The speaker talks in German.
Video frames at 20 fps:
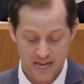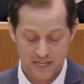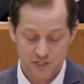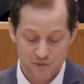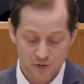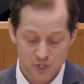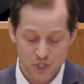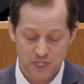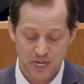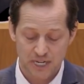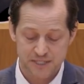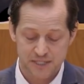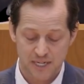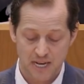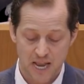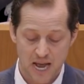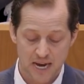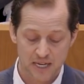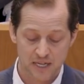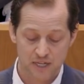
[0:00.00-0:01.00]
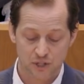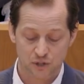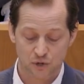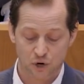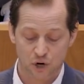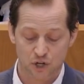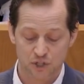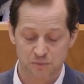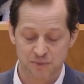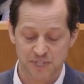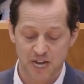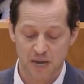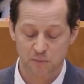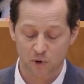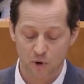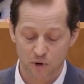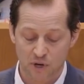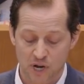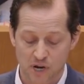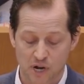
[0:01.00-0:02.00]
Inzwischen hat sich die Lage dort mit
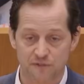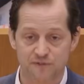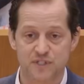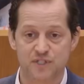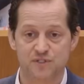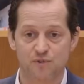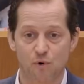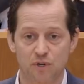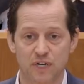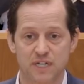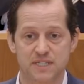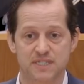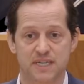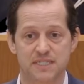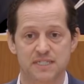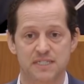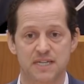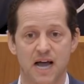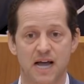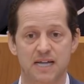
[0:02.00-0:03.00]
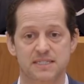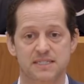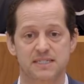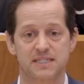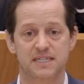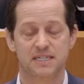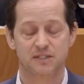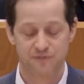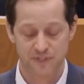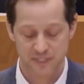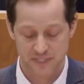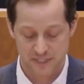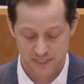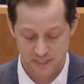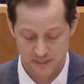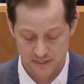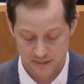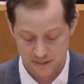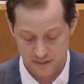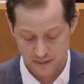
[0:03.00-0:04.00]
einem Rückgang auf 286
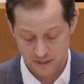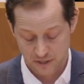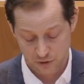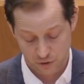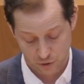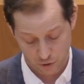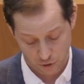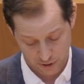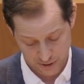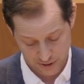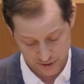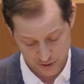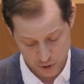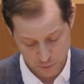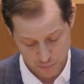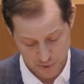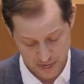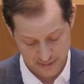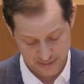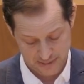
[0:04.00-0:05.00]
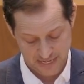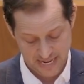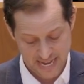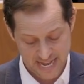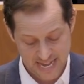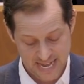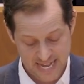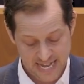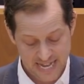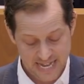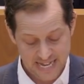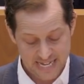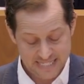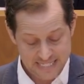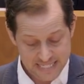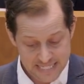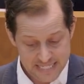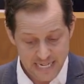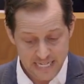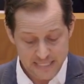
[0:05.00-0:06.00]
Infizierte deutlich entspannt.
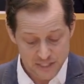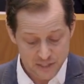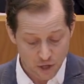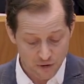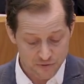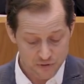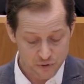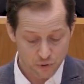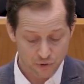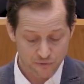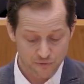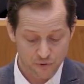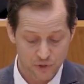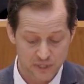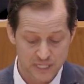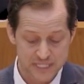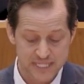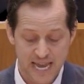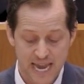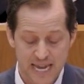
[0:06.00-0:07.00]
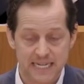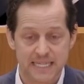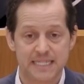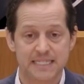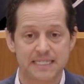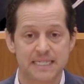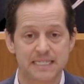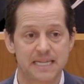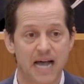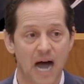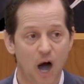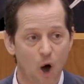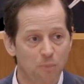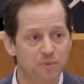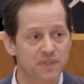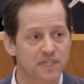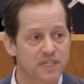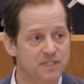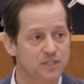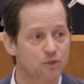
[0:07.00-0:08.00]
Dies lässt sich darauf zurückführen, dass endlich diese
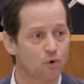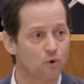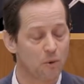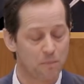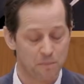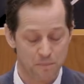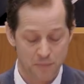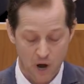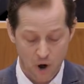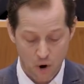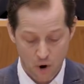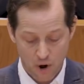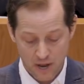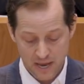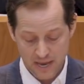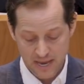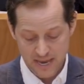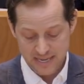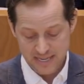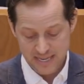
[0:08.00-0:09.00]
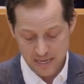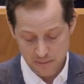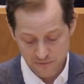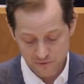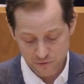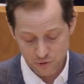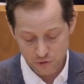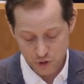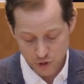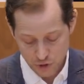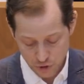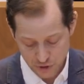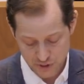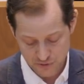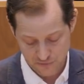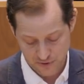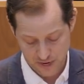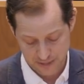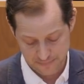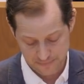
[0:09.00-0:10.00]
Hauptrisikogruppen auch geimpft und
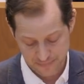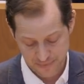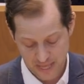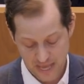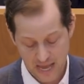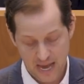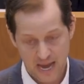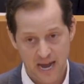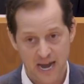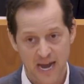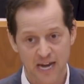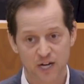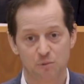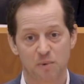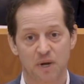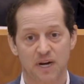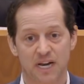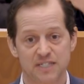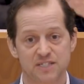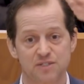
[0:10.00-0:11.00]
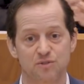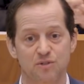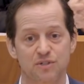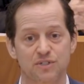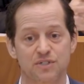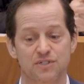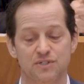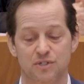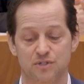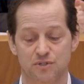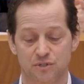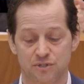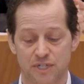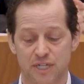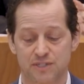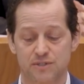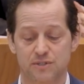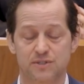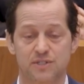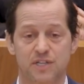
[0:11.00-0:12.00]
geschützt werden. Eine Überlastung des
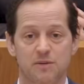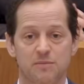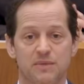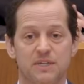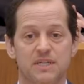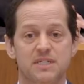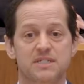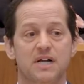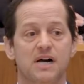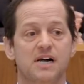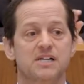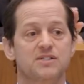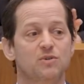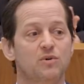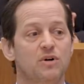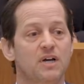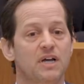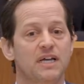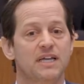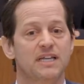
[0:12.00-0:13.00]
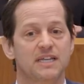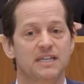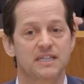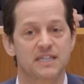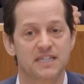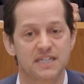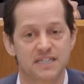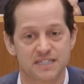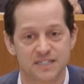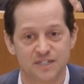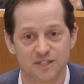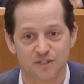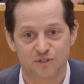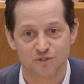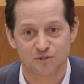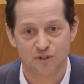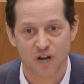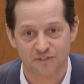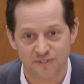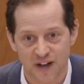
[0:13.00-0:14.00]
Gesundheitssystems ist also nicht
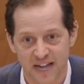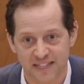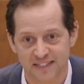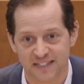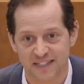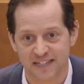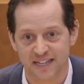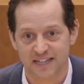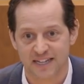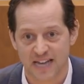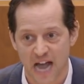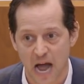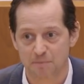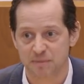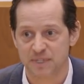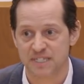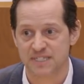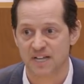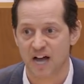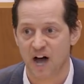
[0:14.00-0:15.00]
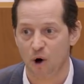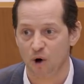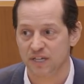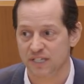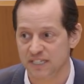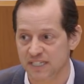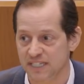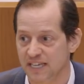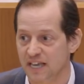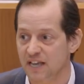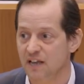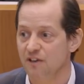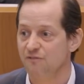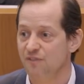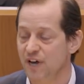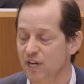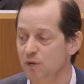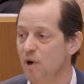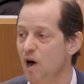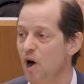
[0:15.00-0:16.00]
zu erwarten. Gab es auch nie.
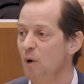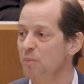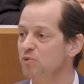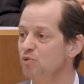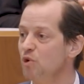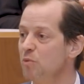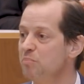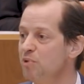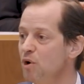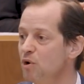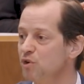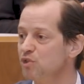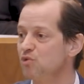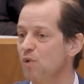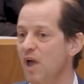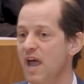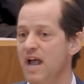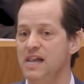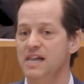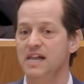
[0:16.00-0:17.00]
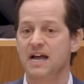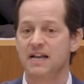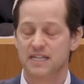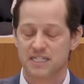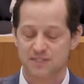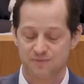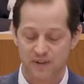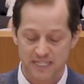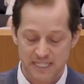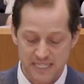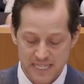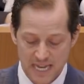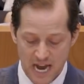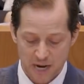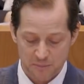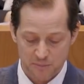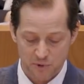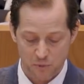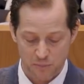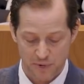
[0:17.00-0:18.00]
Wenn überhaupt nur punktuell, das war nie
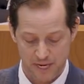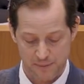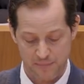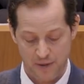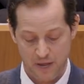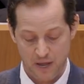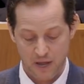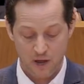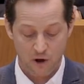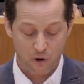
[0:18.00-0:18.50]
ein Problem.